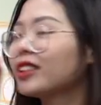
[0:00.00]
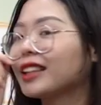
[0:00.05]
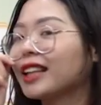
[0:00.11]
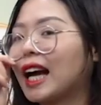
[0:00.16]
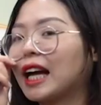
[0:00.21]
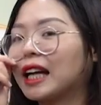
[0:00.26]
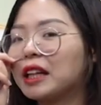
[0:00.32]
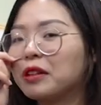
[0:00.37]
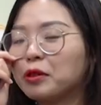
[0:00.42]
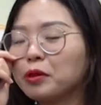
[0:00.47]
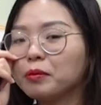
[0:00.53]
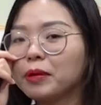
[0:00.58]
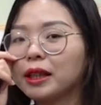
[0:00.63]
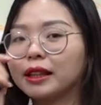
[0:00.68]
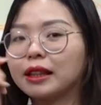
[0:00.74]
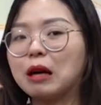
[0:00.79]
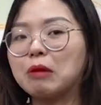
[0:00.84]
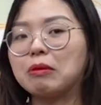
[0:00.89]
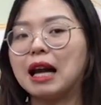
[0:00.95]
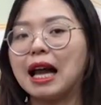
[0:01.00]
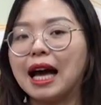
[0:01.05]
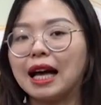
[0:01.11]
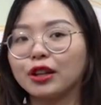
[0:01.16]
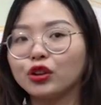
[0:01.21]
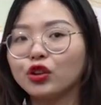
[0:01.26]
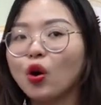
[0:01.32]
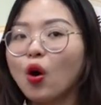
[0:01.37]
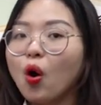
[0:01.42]
từ này đúng không mình đọc
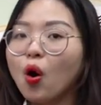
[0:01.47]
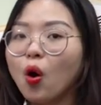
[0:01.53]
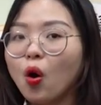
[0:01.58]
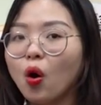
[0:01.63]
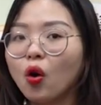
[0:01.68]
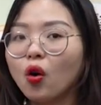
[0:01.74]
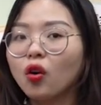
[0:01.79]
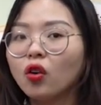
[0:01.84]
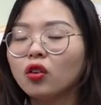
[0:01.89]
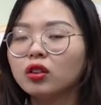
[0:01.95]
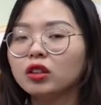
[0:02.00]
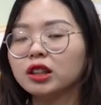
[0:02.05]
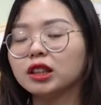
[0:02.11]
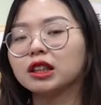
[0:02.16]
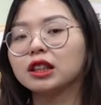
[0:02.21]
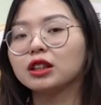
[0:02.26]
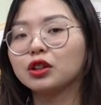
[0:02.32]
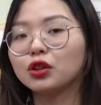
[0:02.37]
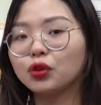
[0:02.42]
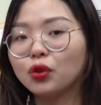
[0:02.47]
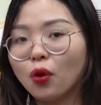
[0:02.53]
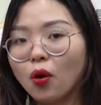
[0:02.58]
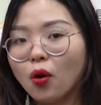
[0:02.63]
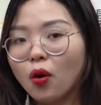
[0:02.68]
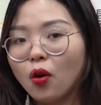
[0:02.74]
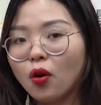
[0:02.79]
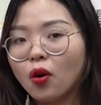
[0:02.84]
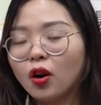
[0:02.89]
là đô ừ,
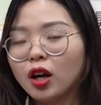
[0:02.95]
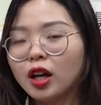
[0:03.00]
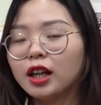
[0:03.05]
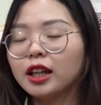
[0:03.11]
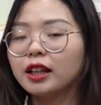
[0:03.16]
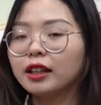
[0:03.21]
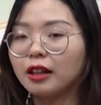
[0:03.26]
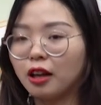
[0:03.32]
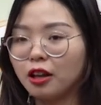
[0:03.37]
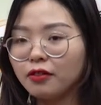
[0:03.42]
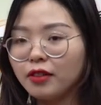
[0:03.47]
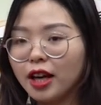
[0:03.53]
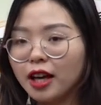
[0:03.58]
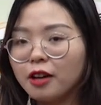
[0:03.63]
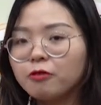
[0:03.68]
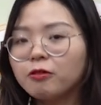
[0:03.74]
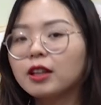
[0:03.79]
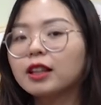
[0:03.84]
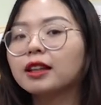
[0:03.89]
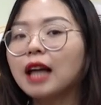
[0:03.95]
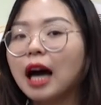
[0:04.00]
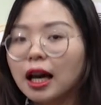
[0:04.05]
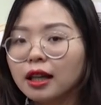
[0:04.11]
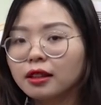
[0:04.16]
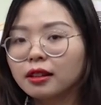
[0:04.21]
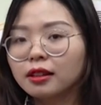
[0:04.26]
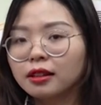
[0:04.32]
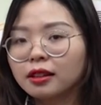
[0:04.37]
đô nói về phần
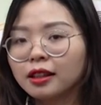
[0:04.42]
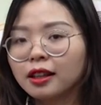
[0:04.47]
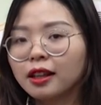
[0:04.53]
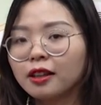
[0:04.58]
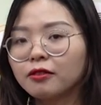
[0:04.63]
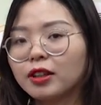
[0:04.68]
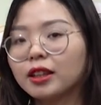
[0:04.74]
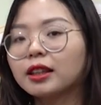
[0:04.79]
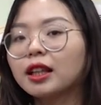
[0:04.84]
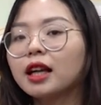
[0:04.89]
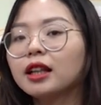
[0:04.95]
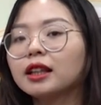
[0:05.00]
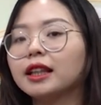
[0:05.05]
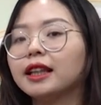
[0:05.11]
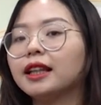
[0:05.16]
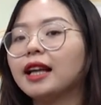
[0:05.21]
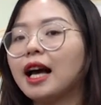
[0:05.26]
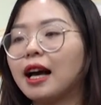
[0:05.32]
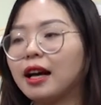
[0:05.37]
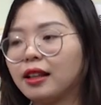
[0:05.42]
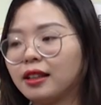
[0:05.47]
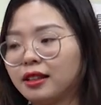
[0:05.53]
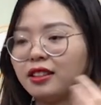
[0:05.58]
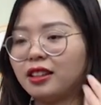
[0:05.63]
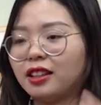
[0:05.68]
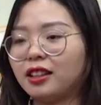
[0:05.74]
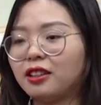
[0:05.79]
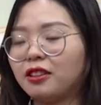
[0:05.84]
thân phần thân ý là
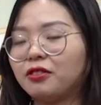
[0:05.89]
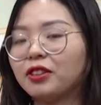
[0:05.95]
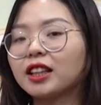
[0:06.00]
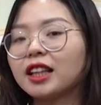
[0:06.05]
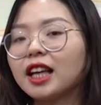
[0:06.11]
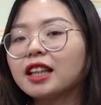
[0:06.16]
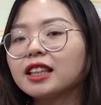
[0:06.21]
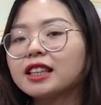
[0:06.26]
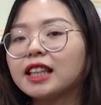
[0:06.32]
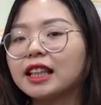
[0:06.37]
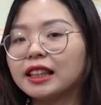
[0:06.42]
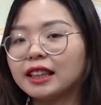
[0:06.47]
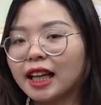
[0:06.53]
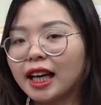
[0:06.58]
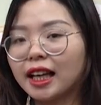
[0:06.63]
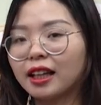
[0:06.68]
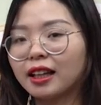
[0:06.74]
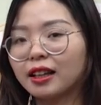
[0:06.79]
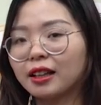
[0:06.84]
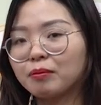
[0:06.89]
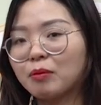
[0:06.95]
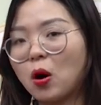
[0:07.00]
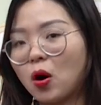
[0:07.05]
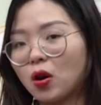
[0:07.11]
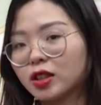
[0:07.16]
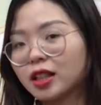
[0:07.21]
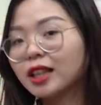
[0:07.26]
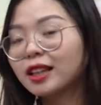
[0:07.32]
uh, phần thân chính này
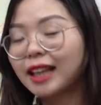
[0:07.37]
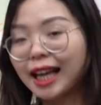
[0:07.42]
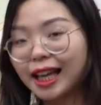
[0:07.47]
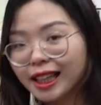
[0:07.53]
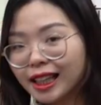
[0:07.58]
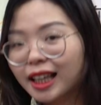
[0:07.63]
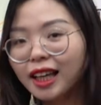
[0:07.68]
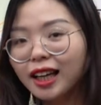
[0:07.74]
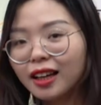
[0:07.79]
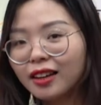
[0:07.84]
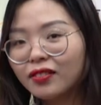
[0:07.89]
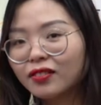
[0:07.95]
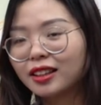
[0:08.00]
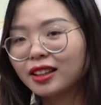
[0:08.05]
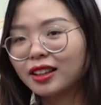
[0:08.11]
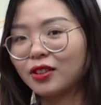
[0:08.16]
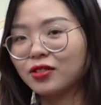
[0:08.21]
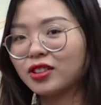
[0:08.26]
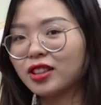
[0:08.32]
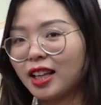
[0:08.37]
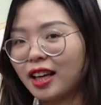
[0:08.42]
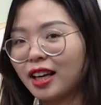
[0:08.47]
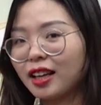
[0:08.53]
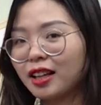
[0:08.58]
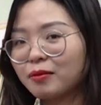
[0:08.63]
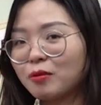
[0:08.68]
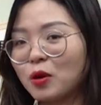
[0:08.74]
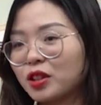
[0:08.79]
bỏ chân tay đi ấy kiểu như
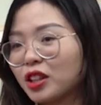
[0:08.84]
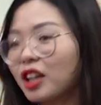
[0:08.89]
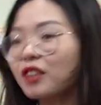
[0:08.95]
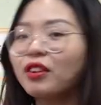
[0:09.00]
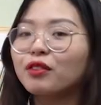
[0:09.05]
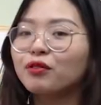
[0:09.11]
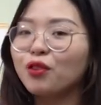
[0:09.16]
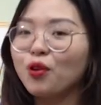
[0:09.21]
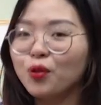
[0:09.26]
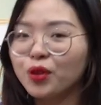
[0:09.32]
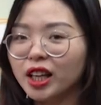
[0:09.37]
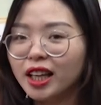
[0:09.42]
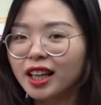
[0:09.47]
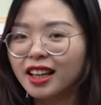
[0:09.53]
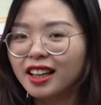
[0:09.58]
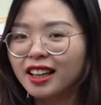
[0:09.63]
thế bỏ những cái phần phụ đi